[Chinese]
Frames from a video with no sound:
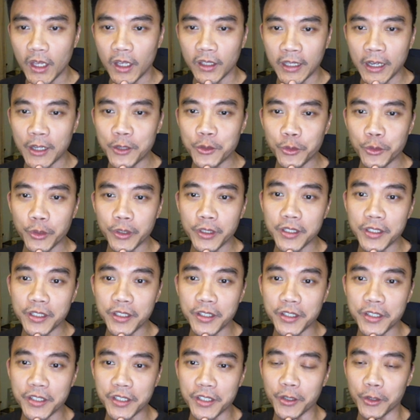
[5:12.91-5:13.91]
它所谓的这
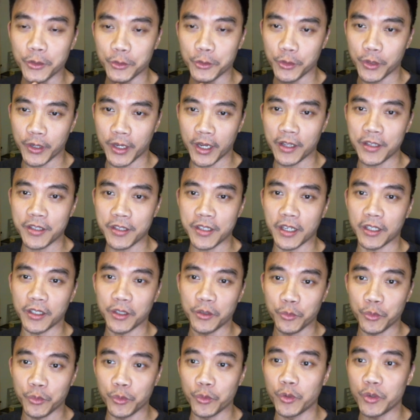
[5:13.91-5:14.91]
个系统，就是刚刚讲
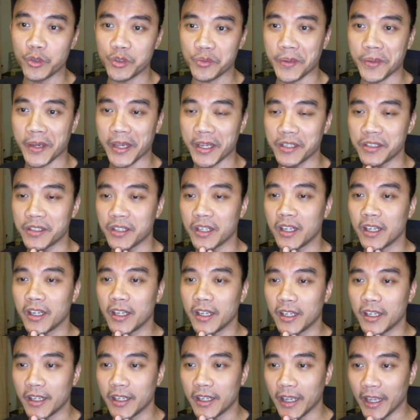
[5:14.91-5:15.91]
的 rule-based s
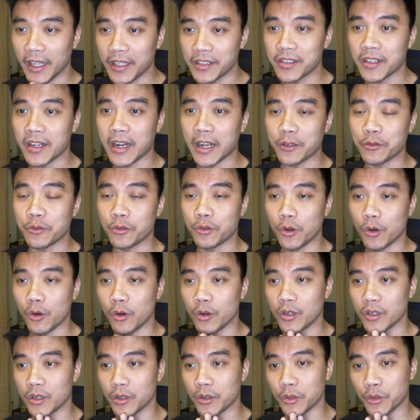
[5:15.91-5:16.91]
international
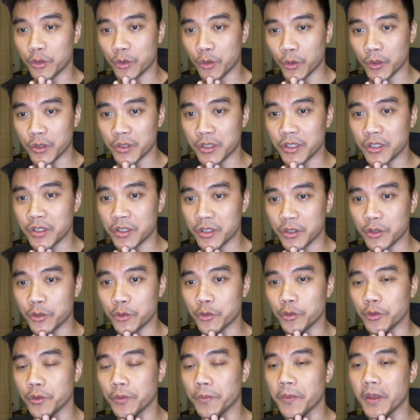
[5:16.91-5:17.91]
order 国际秩
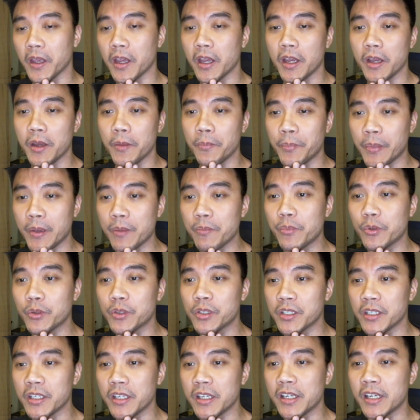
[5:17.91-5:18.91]
序，并不
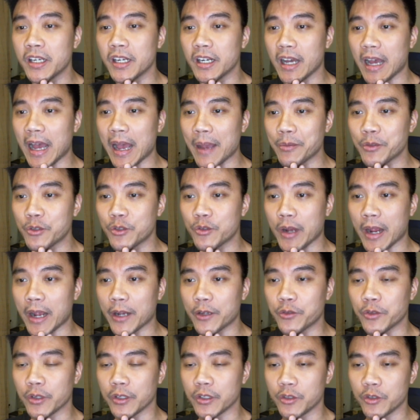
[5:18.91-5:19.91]
是一个
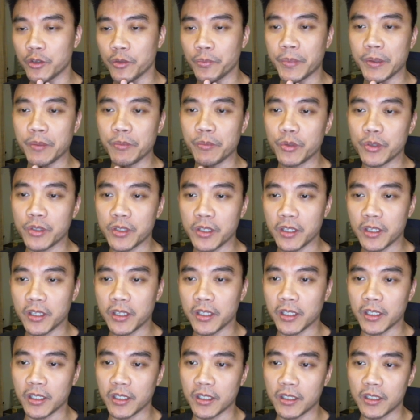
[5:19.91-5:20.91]
abstraction，就并不是一
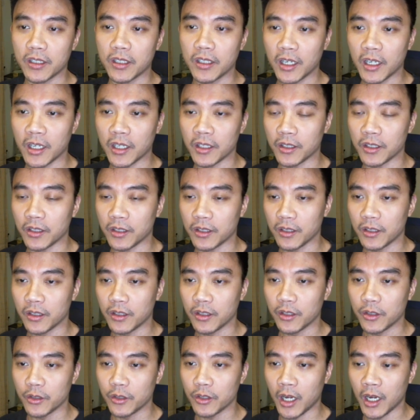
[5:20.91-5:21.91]
个很
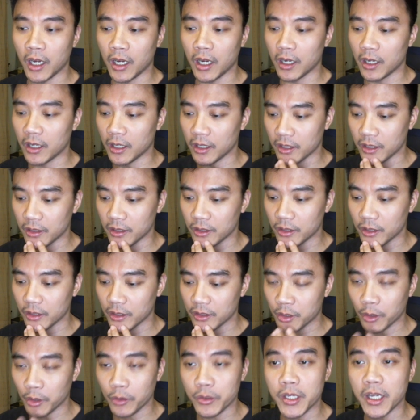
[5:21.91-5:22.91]
呃
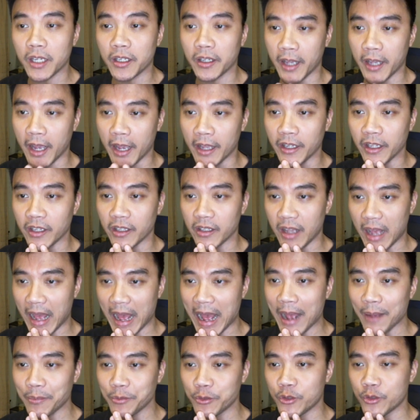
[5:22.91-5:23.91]
抽象的概
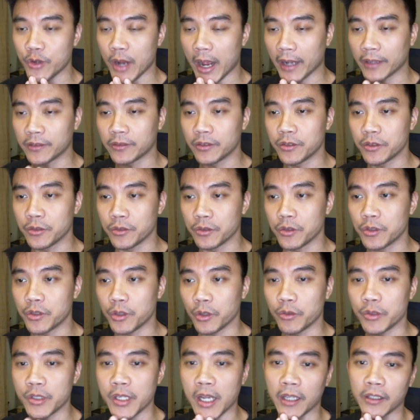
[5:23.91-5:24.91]
念，abstract 就是
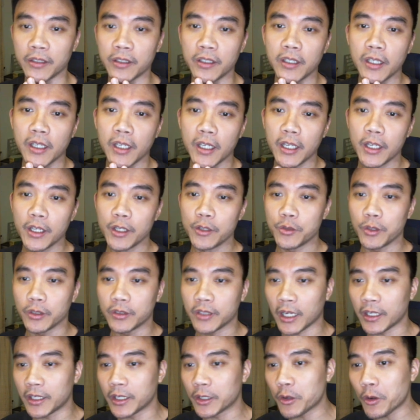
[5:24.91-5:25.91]
抽象的，所以
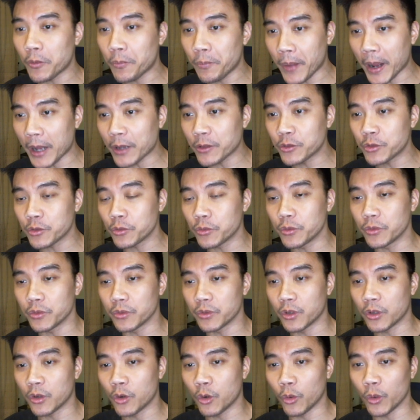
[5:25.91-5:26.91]
它能够帮助
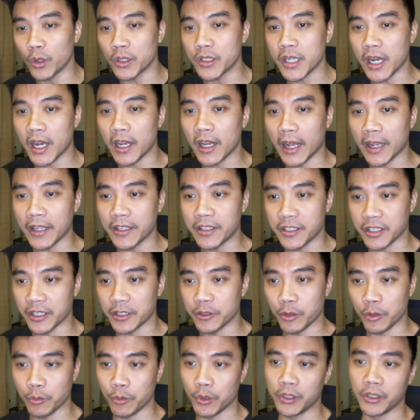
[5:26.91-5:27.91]
国家来解
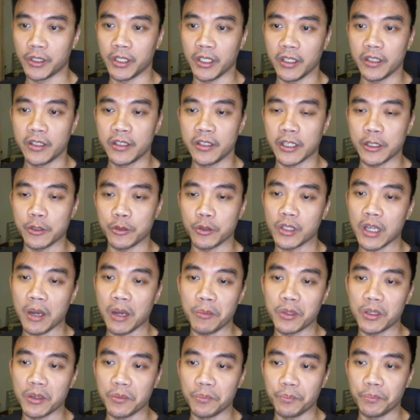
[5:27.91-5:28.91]
决问题，解决他
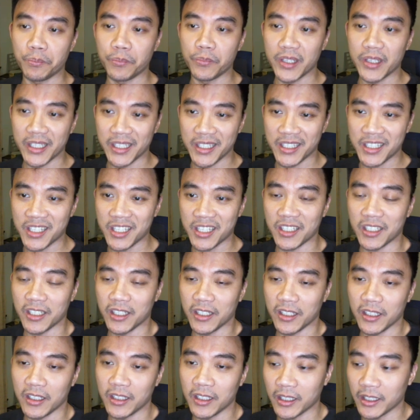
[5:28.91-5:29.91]
们的
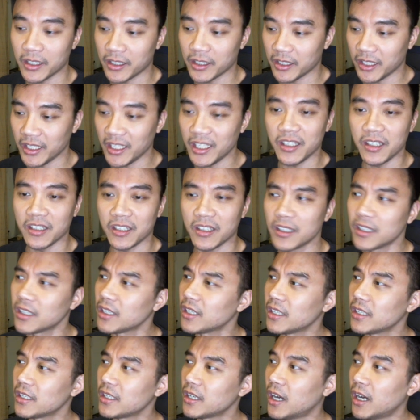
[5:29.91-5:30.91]
起那个意义
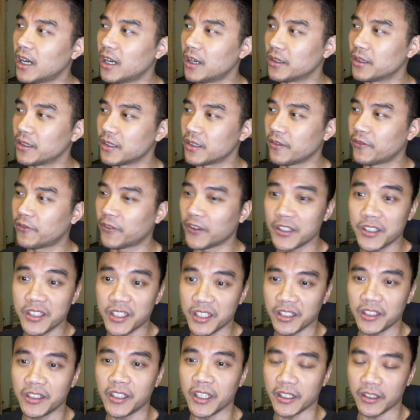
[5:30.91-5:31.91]
呃分
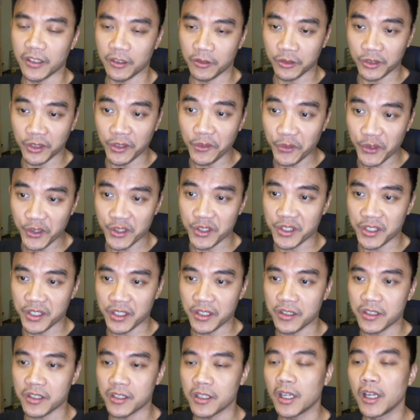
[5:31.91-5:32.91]
歧点的
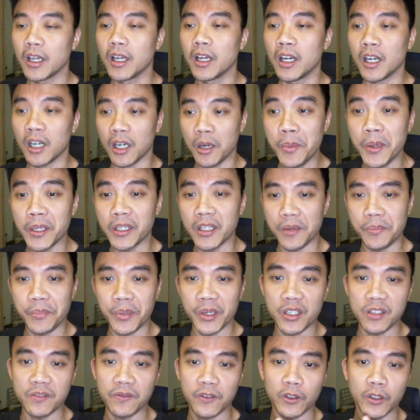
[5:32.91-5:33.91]
differences 和平的
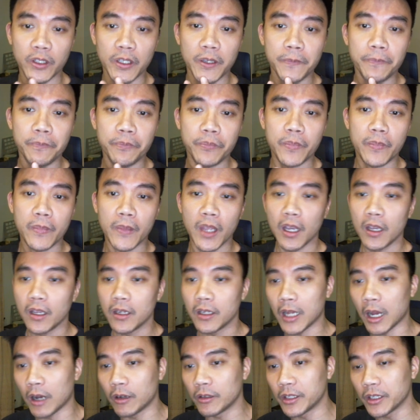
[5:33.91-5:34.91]
peacefully。
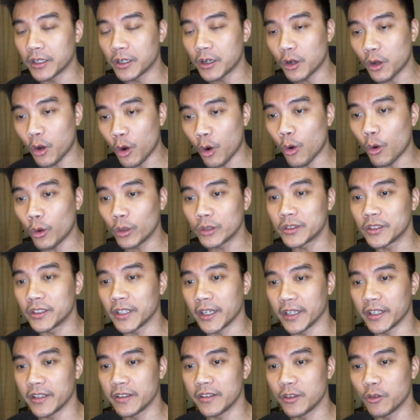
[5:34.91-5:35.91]
然后能够
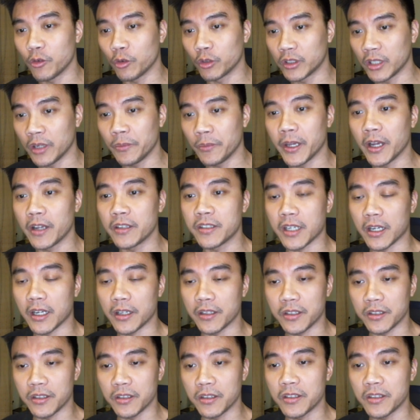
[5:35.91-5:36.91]
coordinate，我特别要讲，
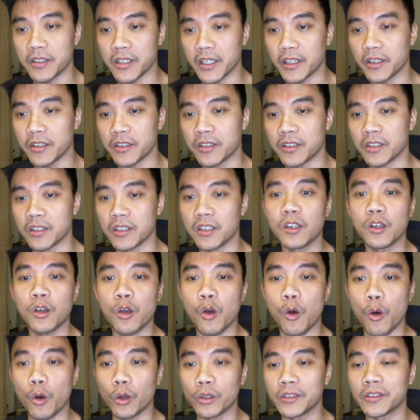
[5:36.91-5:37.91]
其实这个字
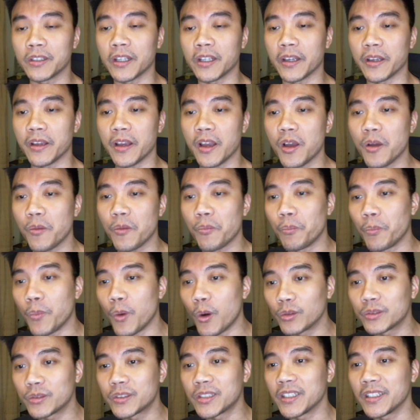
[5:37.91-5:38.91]
coordinate
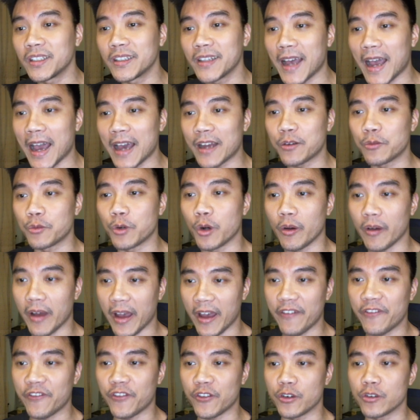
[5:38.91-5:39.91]
multilateral
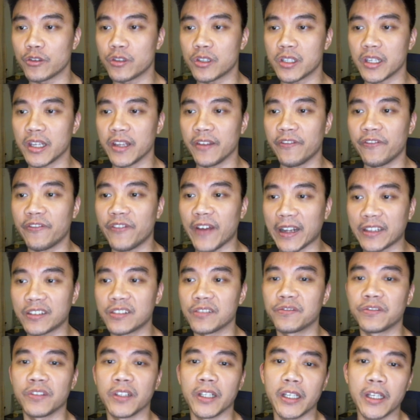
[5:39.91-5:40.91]
efforts
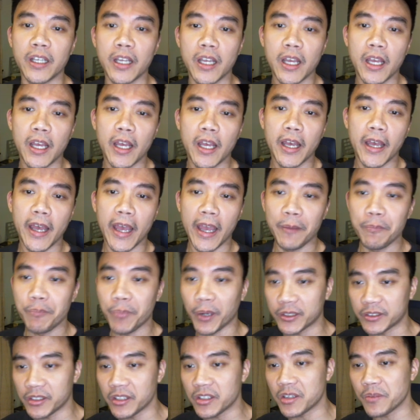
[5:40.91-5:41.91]
effectivelyand
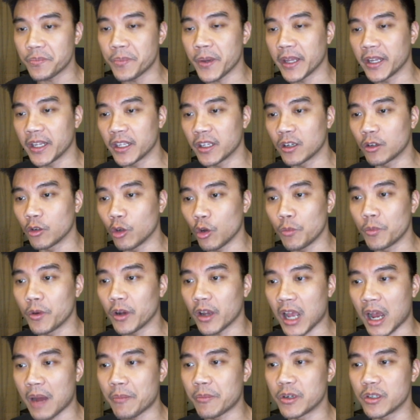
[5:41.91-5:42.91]
participating global
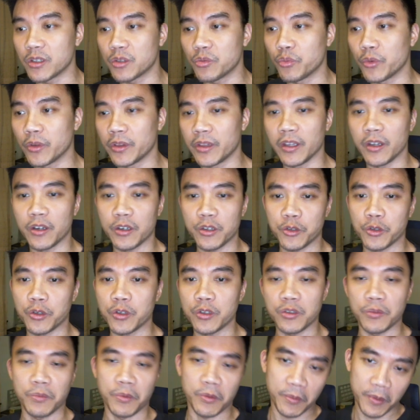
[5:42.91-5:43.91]
commerce with the
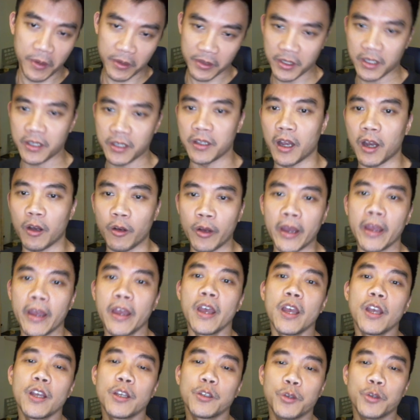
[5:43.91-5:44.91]
assurance of progress。现在讲 OK，
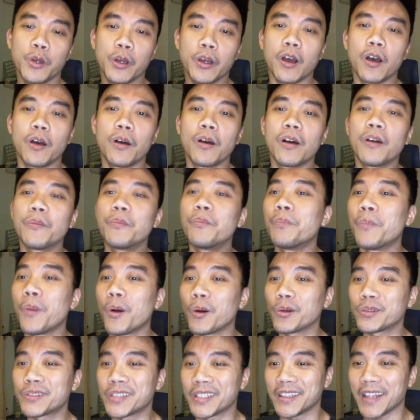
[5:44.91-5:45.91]
所以
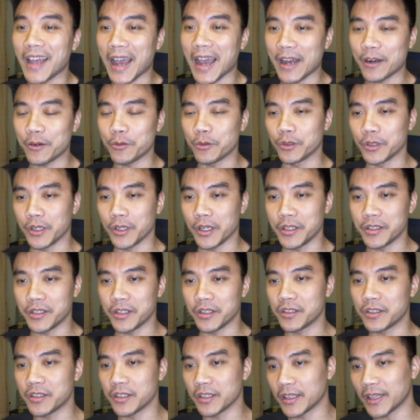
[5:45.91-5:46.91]
multilateral 的意
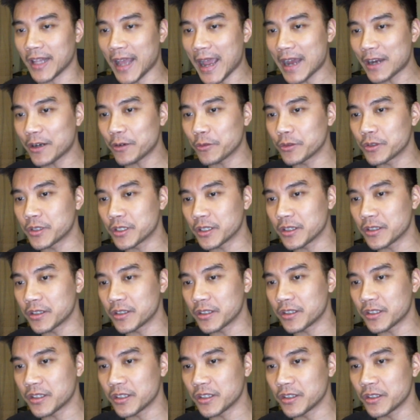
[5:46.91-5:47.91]
思是 lateral 这个字
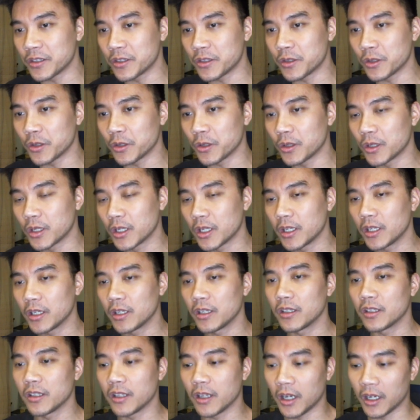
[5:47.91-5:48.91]
其实就
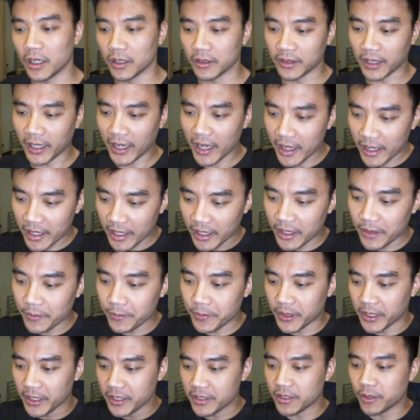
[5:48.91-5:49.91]
呃大概可以
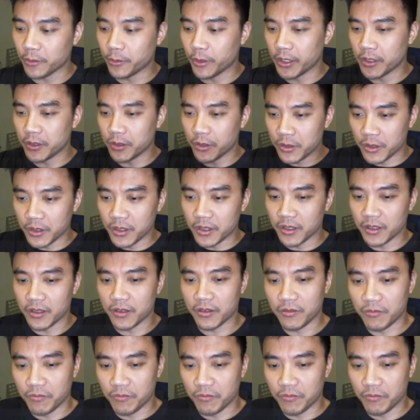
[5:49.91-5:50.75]
理解为就是